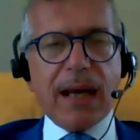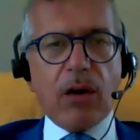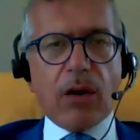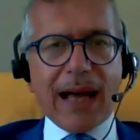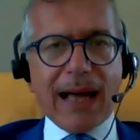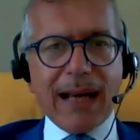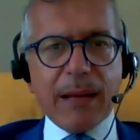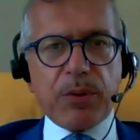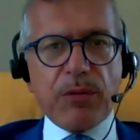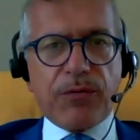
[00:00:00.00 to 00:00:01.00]
Il
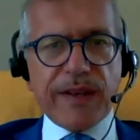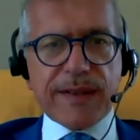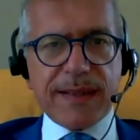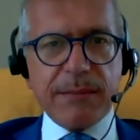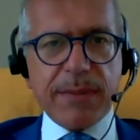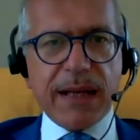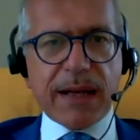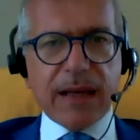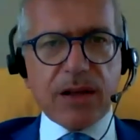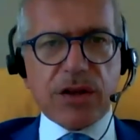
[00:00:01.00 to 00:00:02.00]
locale più
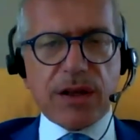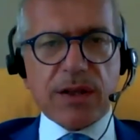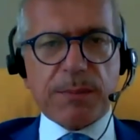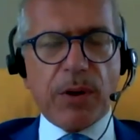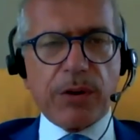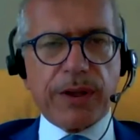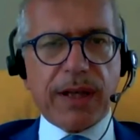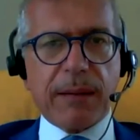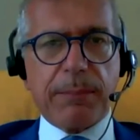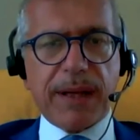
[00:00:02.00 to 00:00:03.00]
flessibile riesce a
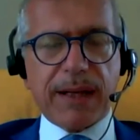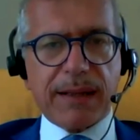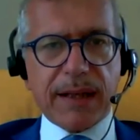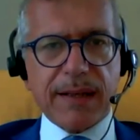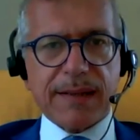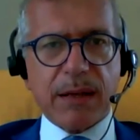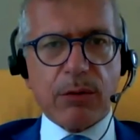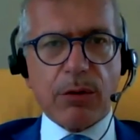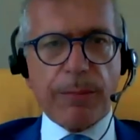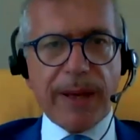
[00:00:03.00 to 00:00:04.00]
rispondere per interessi
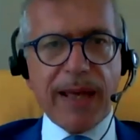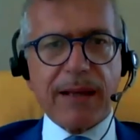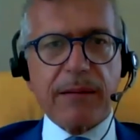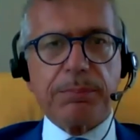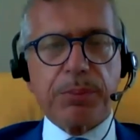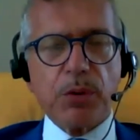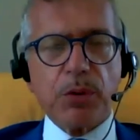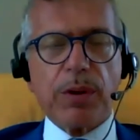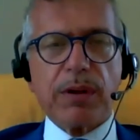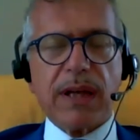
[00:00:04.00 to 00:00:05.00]
europei
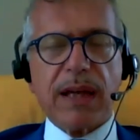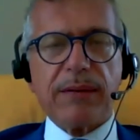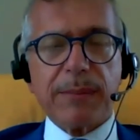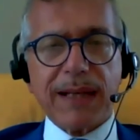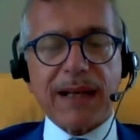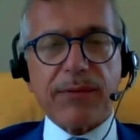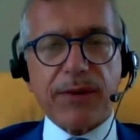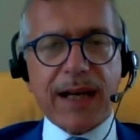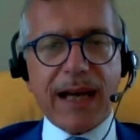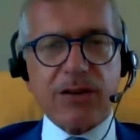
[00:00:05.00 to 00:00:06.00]
più eh, in maniera
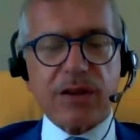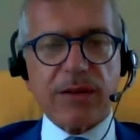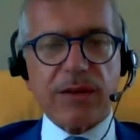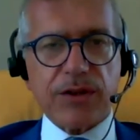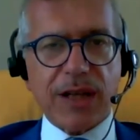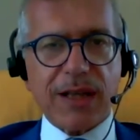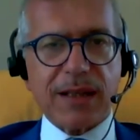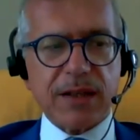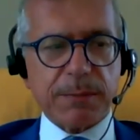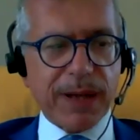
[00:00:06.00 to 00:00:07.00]
efficace ed
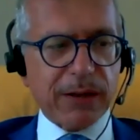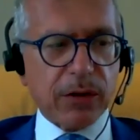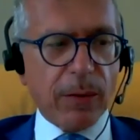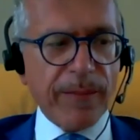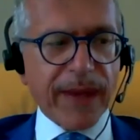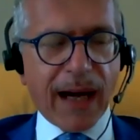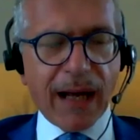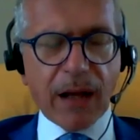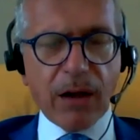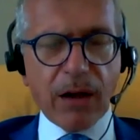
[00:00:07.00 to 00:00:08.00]
efficiente rispetto
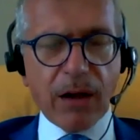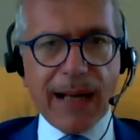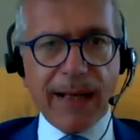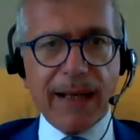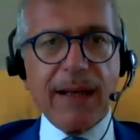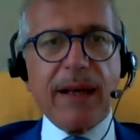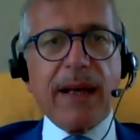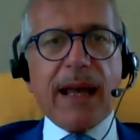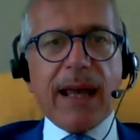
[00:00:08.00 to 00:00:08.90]
al globale.